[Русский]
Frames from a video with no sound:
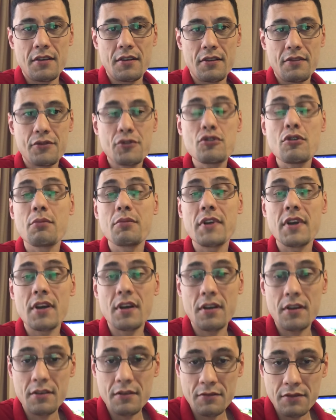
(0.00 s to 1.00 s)
В чем
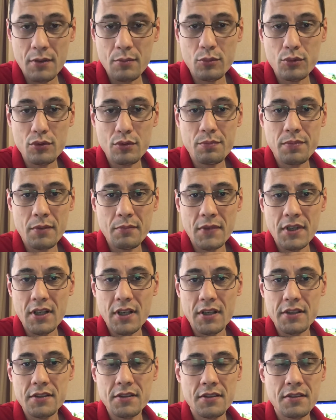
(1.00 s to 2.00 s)
я вам буду
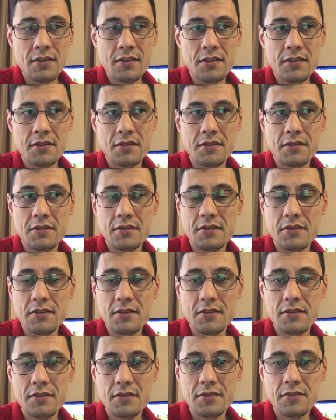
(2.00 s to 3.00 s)
помогать,
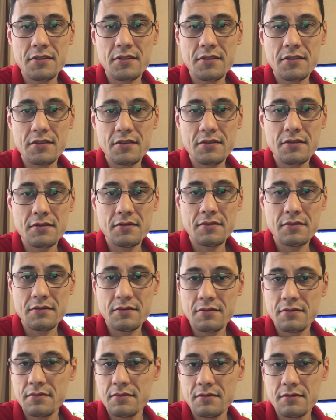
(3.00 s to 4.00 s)
э,
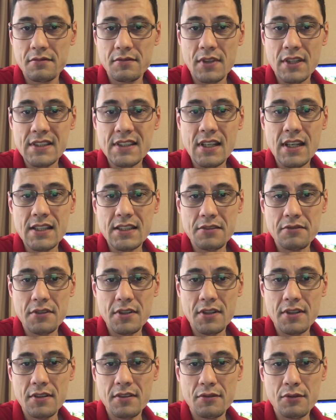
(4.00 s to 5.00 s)

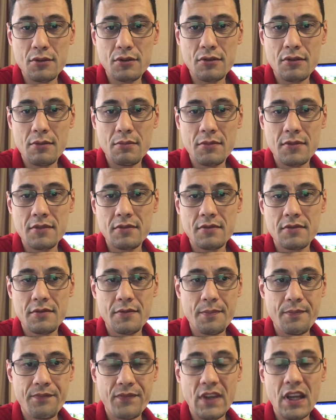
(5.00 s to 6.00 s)
рассказывая о том,
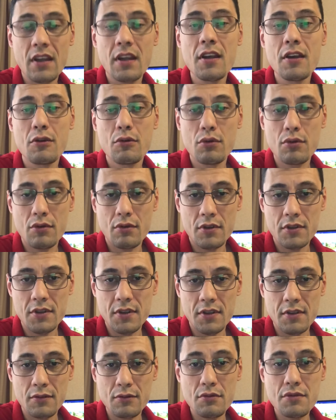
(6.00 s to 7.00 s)
на какие
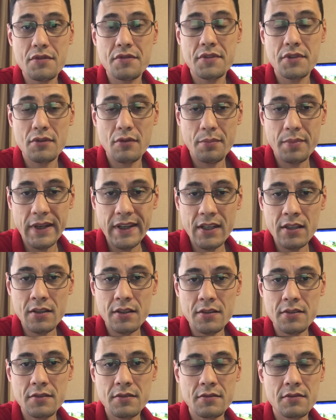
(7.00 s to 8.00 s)
курорты лучше всего
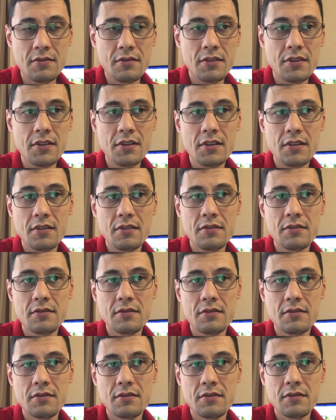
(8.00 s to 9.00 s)
поехать, где
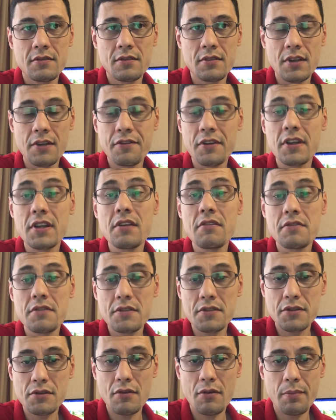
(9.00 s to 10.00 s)

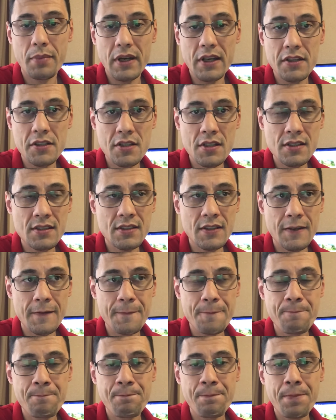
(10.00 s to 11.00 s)
эффективнее всего полечиться.
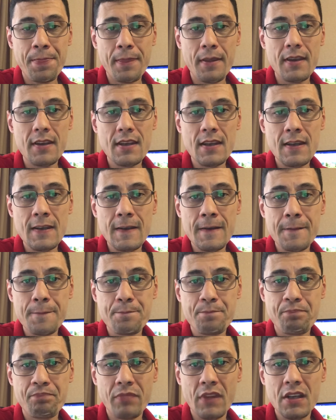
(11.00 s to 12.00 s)
И
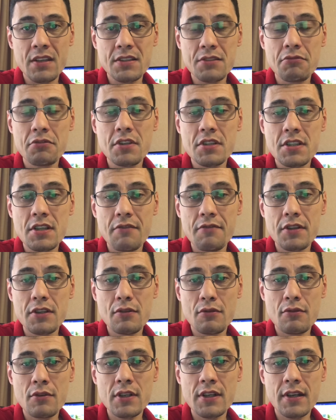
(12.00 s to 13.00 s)
сегодняшний
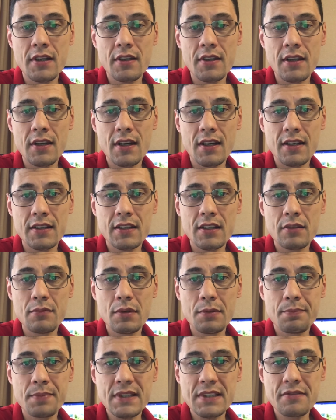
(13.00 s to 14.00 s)
видеоролик я хотел
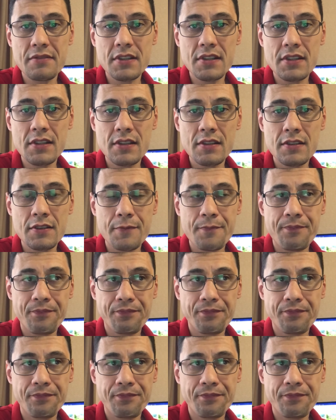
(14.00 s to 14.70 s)
бы посвятить